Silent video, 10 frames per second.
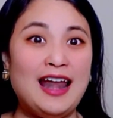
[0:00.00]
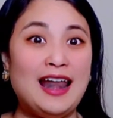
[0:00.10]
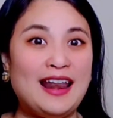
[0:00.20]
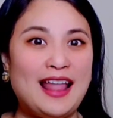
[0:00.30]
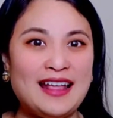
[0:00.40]

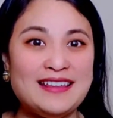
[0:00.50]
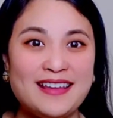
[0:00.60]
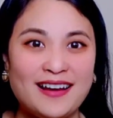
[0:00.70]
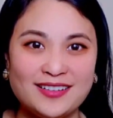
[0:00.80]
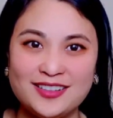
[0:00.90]
là đã
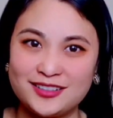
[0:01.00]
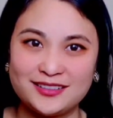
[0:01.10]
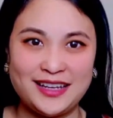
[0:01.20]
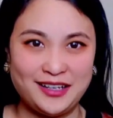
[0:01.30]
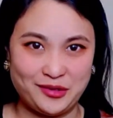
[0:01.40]
nhận
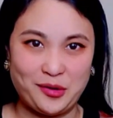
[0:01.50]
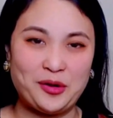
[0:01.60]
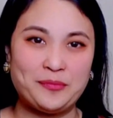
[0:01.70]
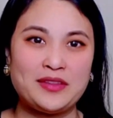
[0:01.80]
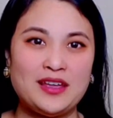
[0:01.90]
được tiền rồi